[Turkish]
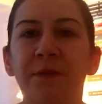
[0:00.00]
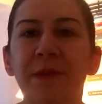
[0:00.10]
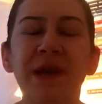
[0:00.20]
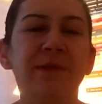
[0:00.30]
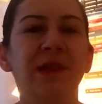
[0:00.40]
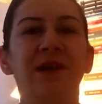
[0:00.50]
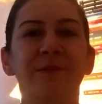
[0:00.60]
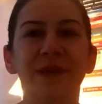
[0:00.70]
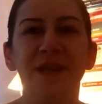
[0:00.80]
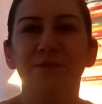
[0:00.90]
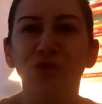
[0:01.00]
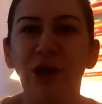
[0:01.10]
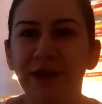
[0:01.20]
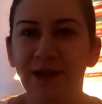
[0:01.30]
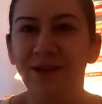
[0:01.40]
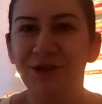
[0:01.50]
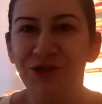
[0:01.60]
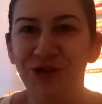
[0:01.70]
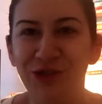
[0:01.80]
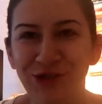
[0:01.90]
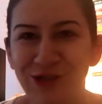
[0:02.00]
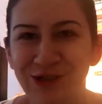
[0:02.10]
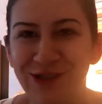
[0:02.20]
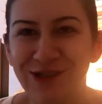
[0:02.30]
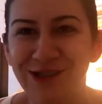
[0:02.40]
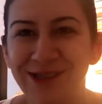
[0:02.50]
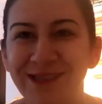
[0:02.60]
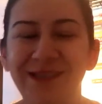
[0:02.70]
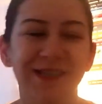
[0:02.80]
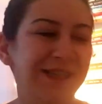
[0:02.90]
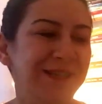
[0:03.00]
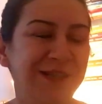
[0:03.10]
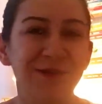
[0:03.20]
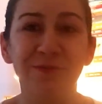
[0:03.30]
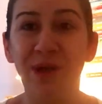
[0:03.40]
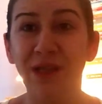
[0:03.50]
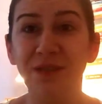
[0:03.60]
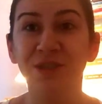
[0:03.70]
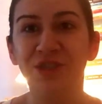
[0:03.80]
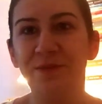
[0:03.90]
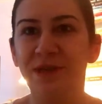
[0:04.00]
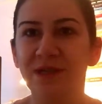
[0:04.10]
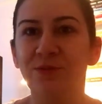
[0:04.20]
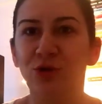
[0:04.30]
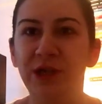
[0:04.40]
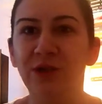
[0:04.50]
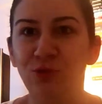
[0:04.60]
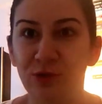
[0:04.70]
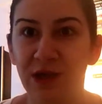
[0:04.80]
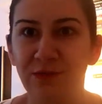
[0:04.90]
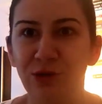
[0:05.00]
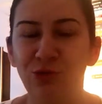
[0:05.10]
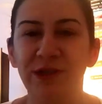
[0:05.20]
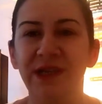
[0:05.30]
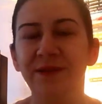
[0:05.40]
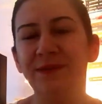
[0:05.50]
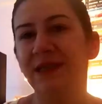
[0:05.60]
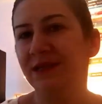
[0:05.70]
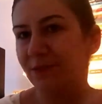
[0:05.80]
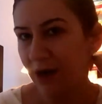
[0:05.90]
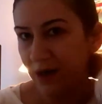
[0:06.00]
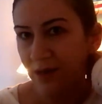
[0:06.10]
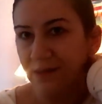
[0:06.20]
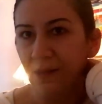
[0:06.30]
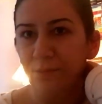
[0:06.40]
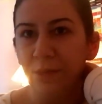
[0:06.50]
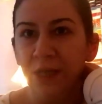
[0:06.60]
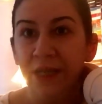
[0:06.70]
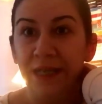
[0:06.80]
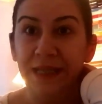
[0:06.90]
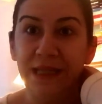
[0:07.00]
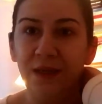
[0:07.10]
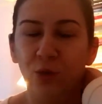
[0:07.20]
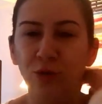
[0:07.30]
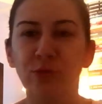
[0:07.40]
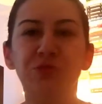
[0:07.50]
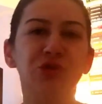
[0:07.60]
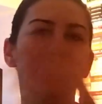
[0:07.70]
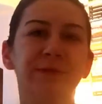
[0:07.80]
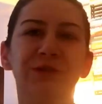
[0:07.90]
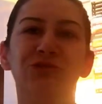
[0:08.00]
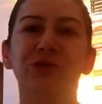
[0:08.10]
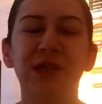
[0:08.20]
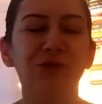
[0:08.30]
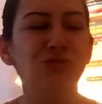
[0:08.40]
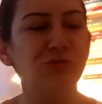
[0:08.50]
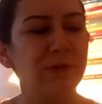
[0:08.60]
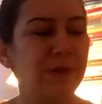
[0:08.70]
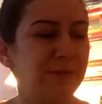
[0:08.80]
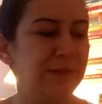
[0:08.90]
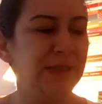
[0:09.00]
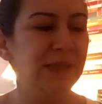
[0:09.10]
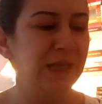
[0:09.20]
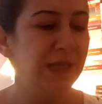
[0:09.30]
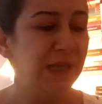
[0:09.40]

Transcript: Merhabalar ben Ebru Aykaç. Nasılsınız? Ee, ben işte biraz böyle düzelmek üzereyim. Sesim hala tam iyi olmamış olabilir. O yüzden kusura bakmayın.